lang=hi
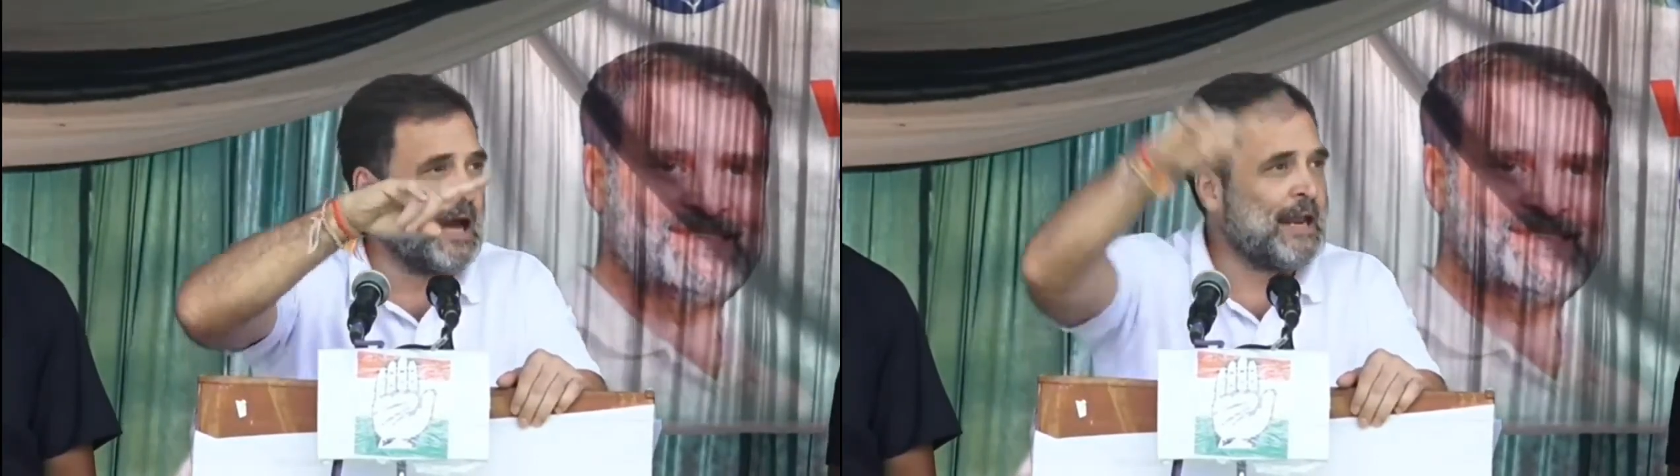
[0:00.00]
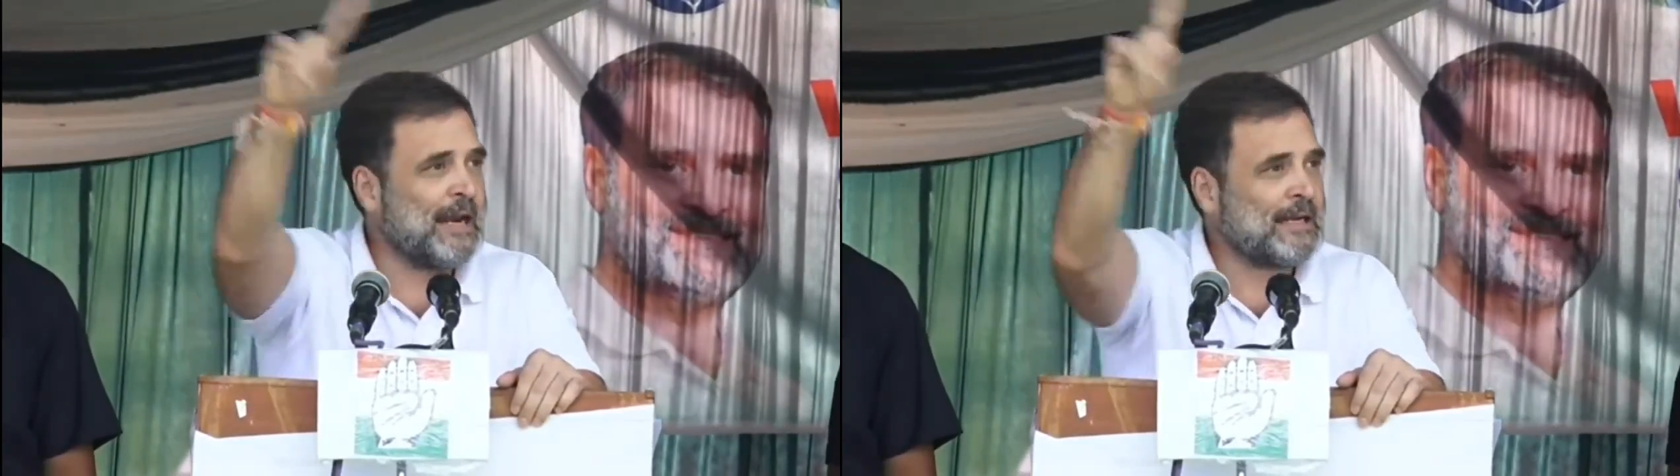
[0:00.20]

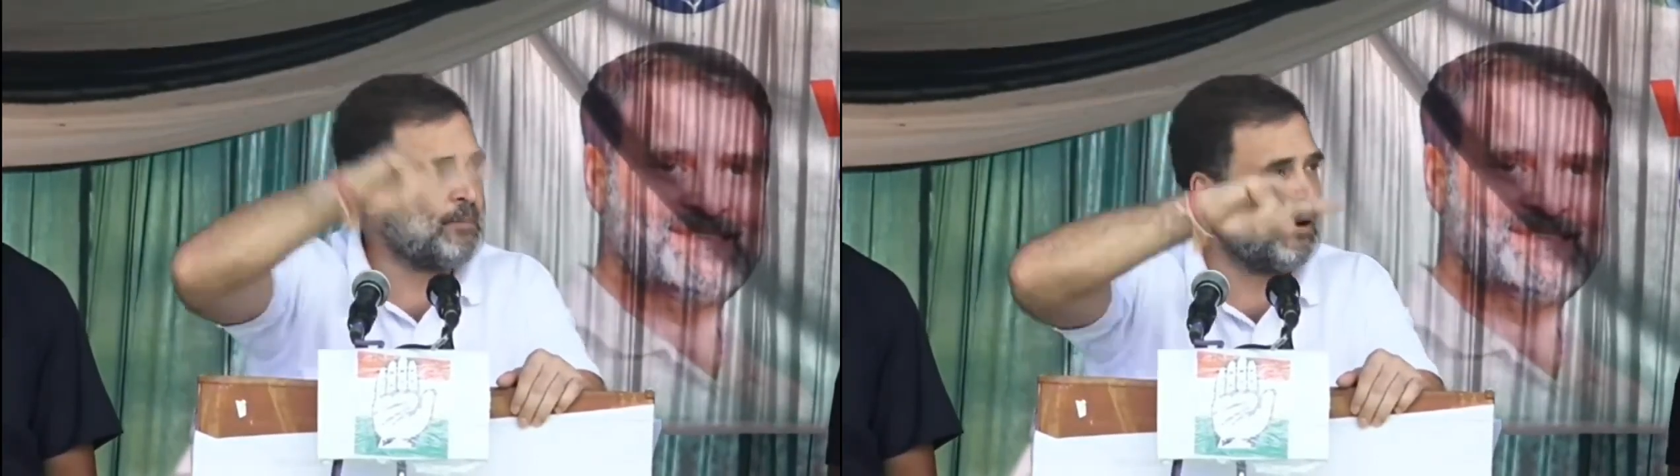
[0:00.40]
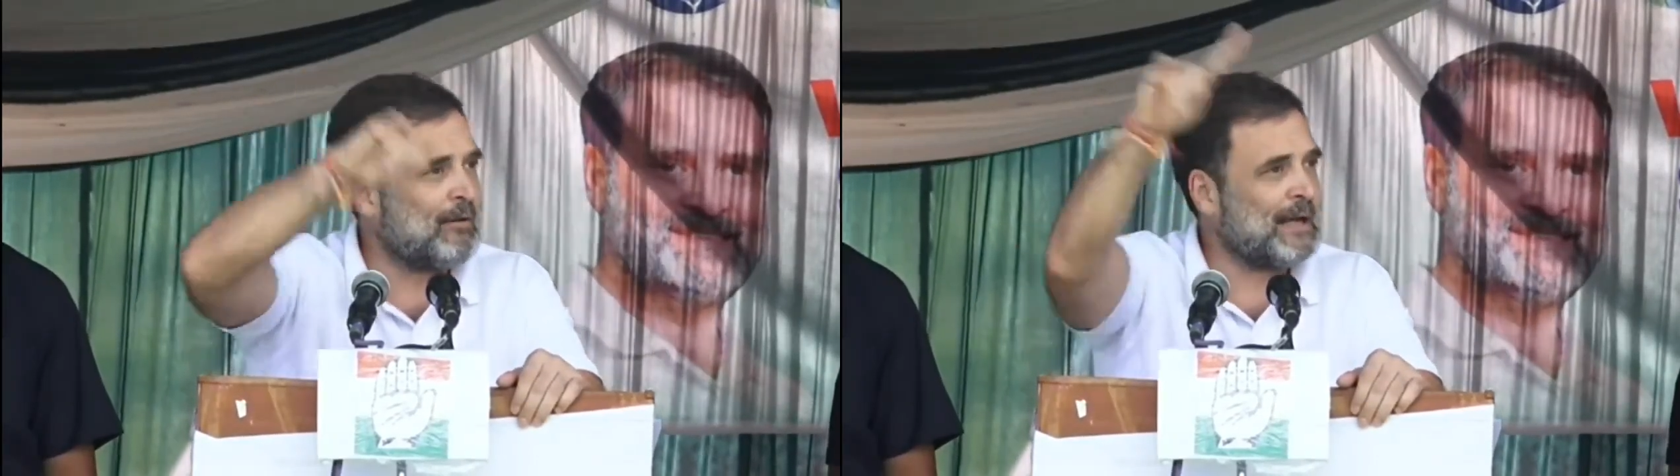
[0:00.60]

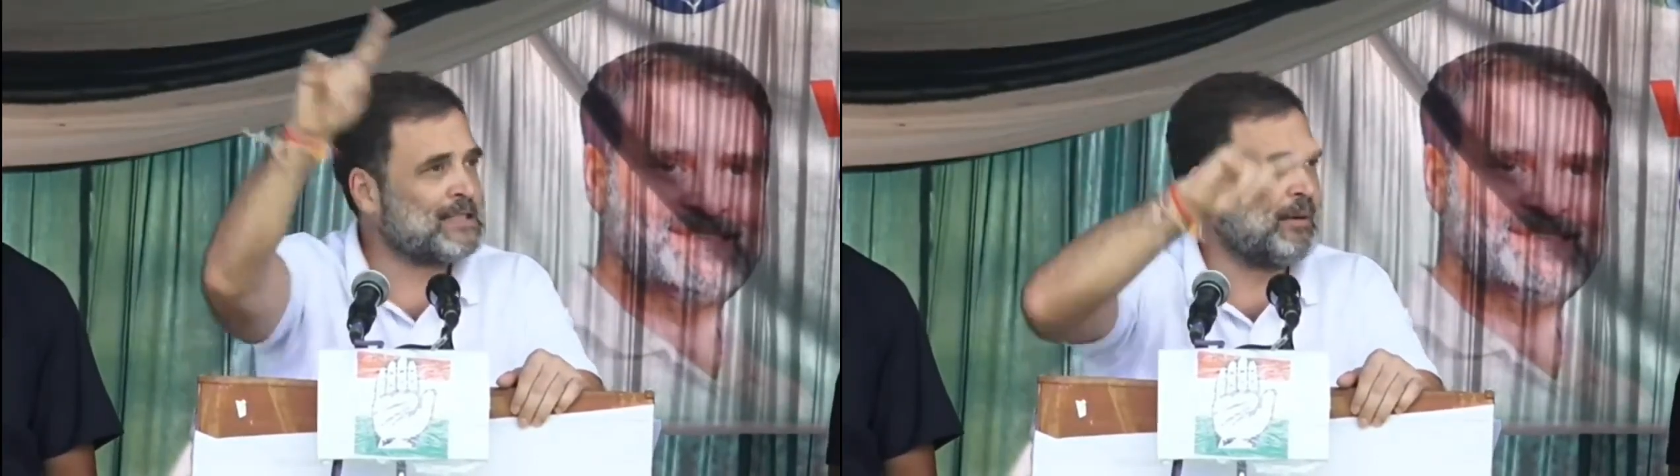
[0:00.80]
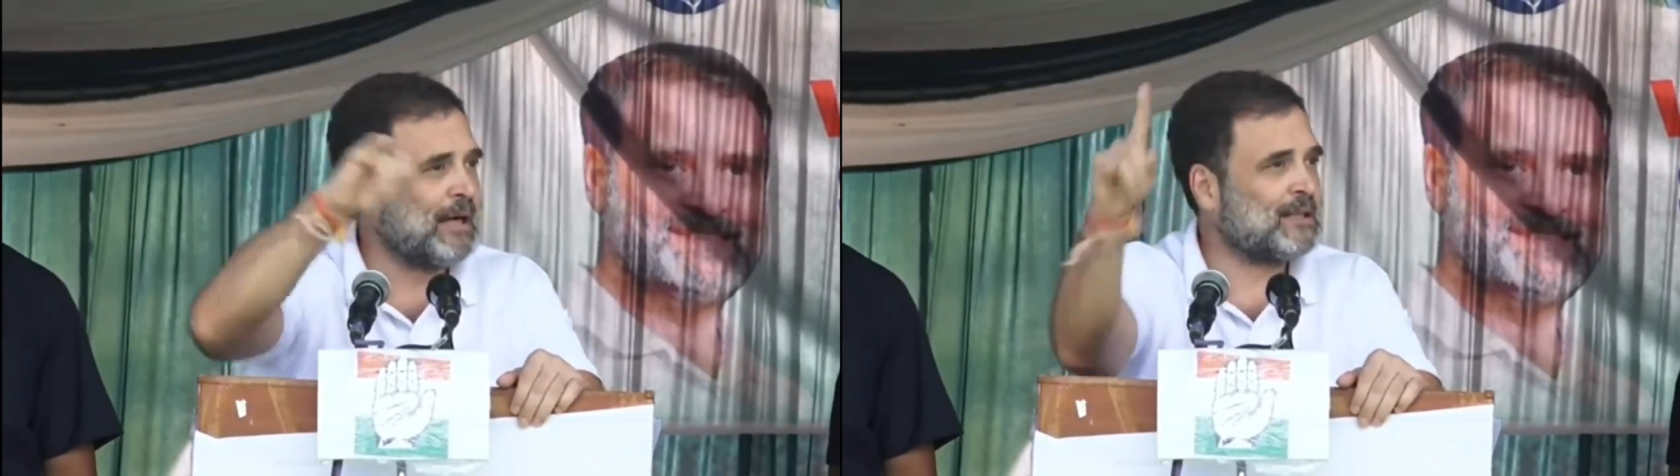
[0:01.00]
डायरेक्टली
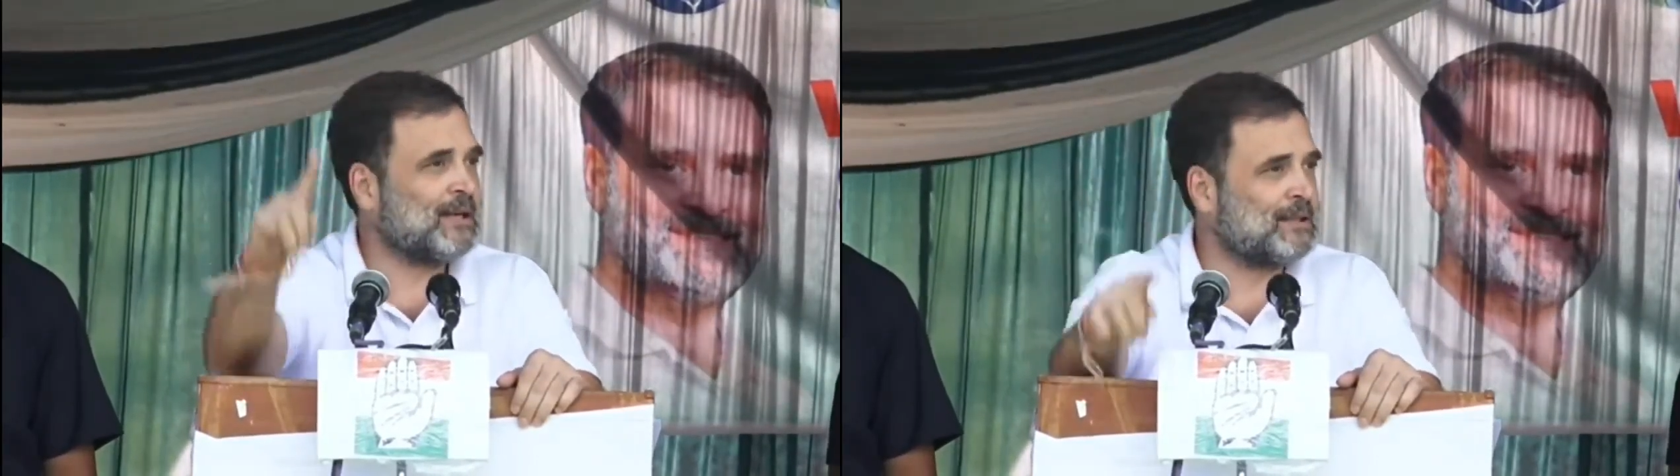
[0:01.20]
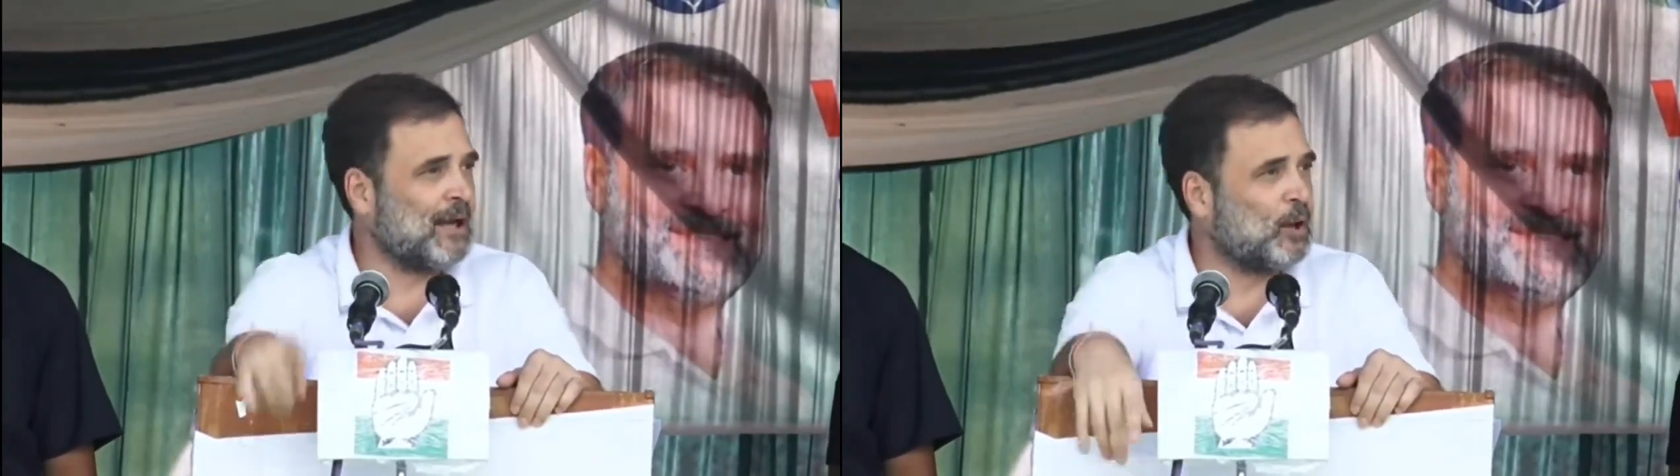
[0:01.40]
भगवान से बात
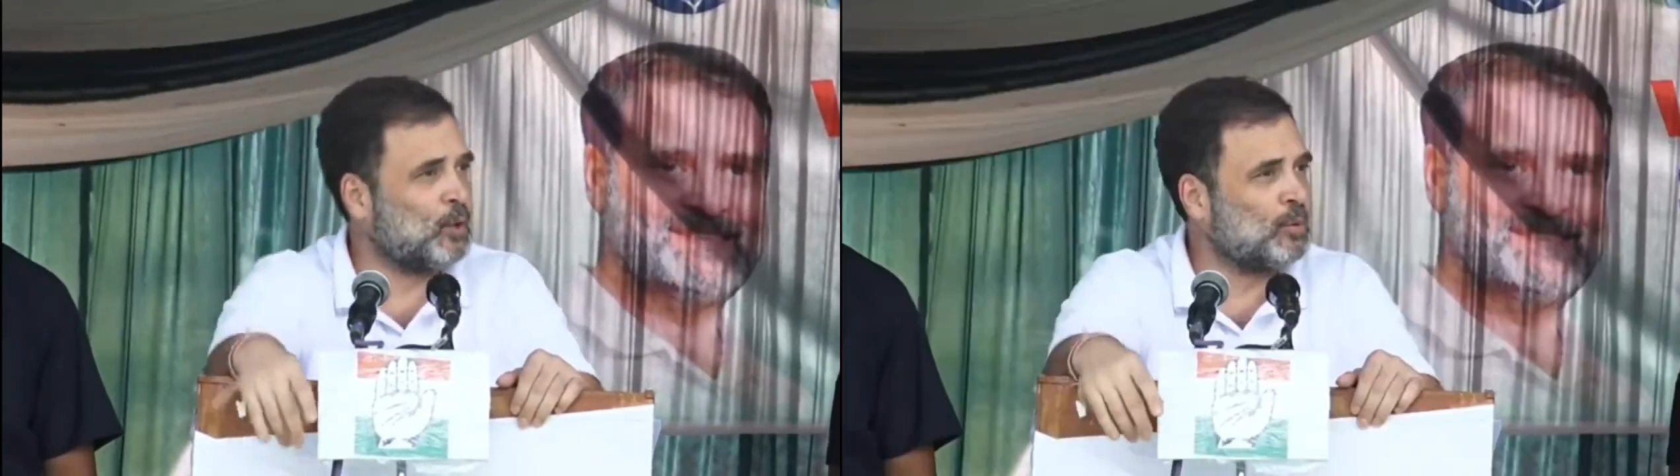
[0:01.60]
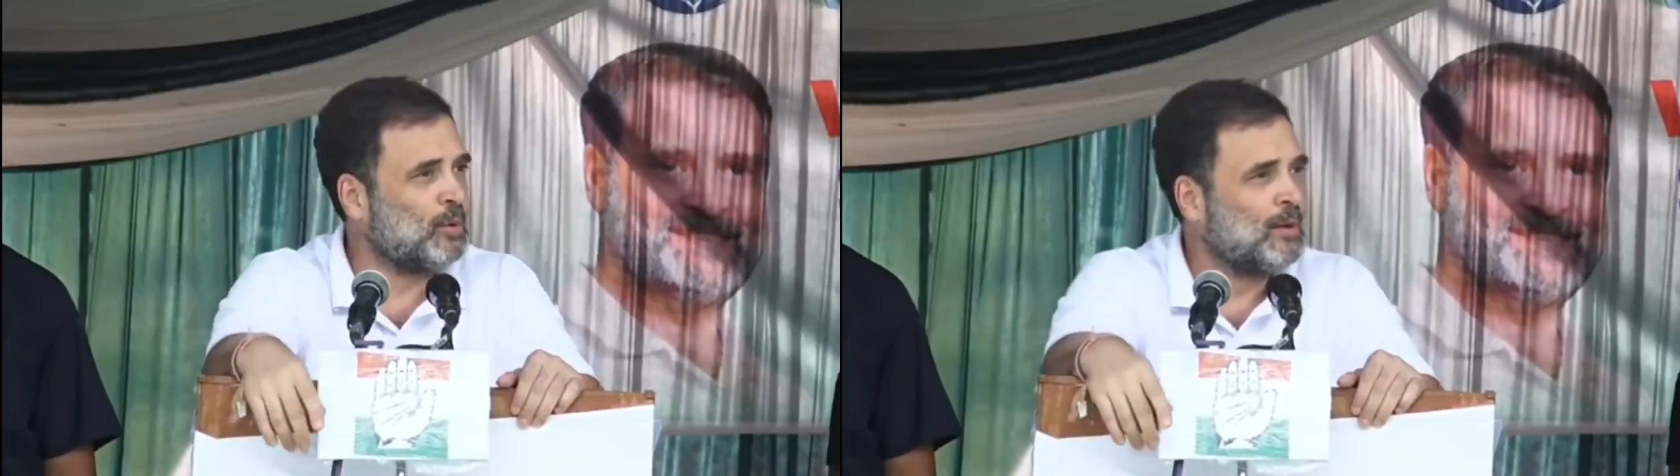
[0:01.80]
करता हूं